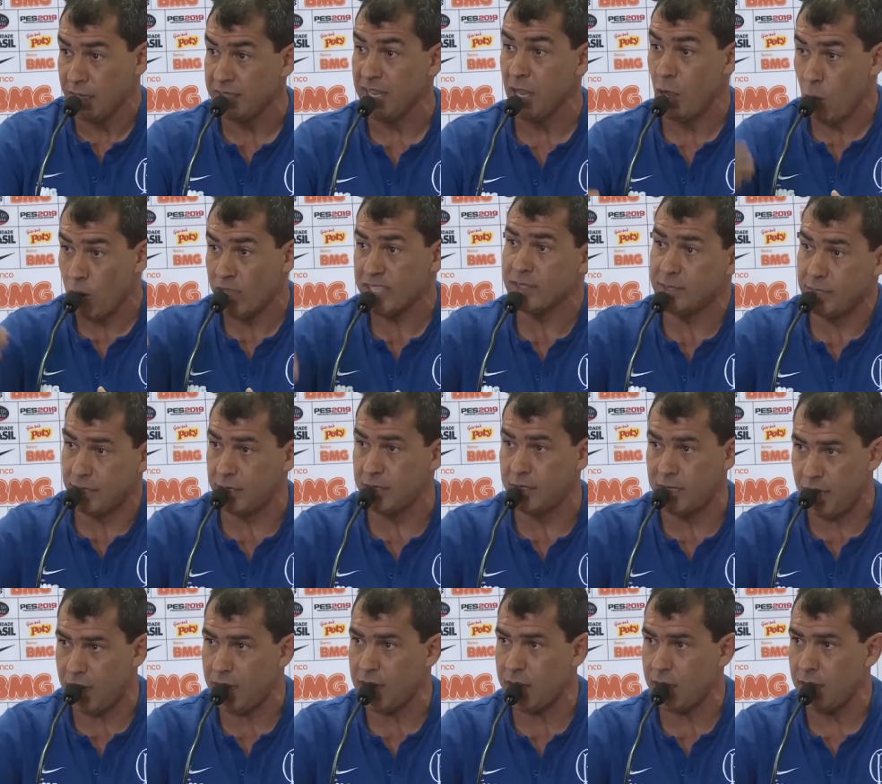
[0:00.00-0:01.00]
Eu
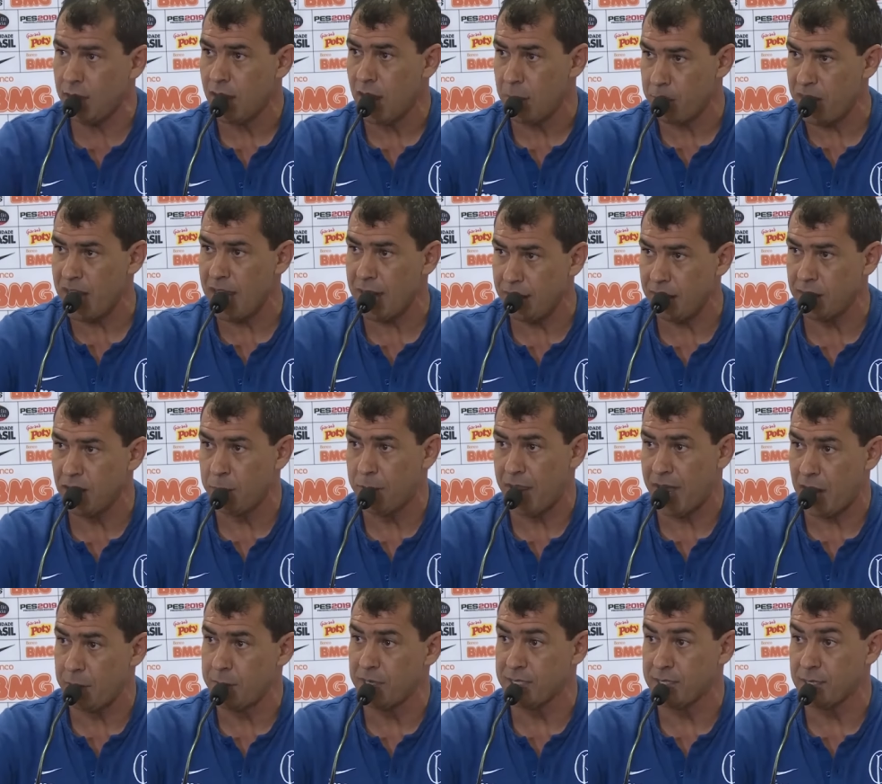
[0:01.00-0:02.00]
acertei a minha ida para
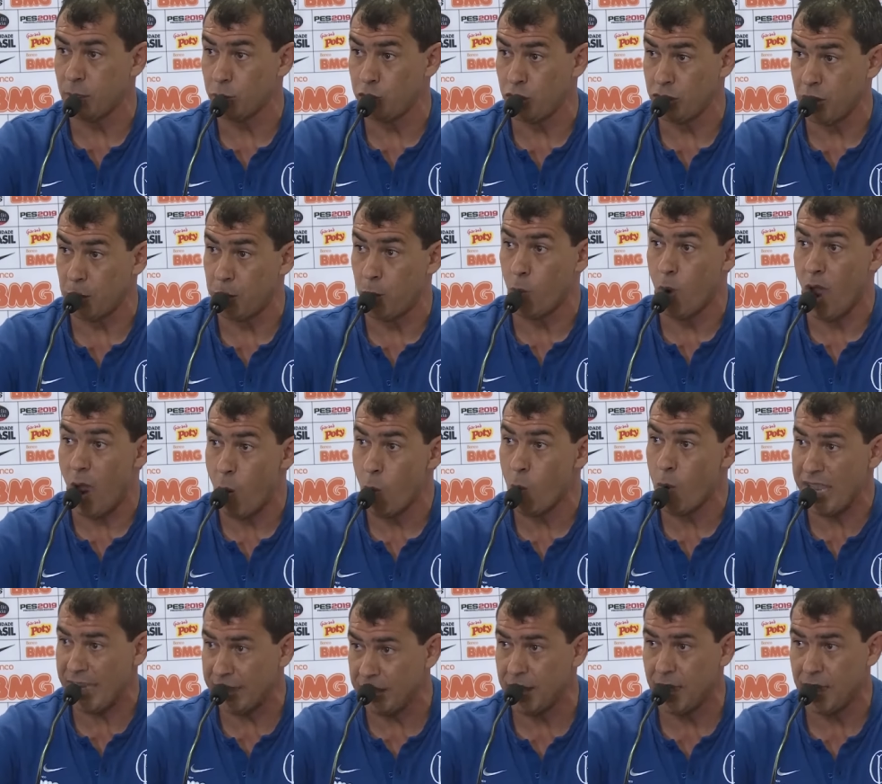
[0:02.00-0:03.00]
a Arábia Saudita para o
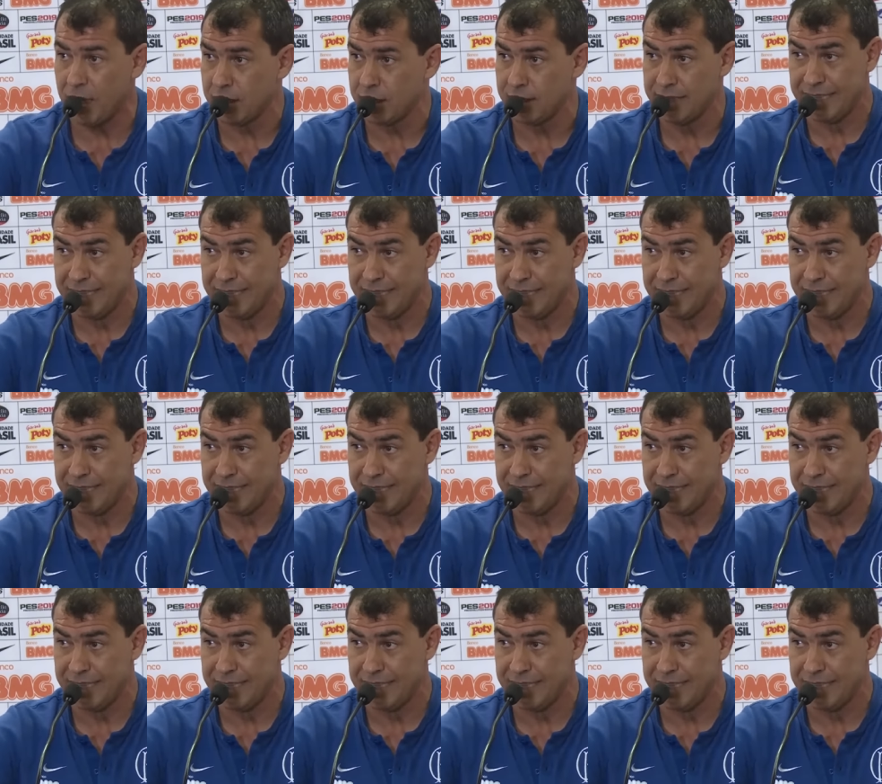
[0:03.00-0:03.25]
Al-Eda,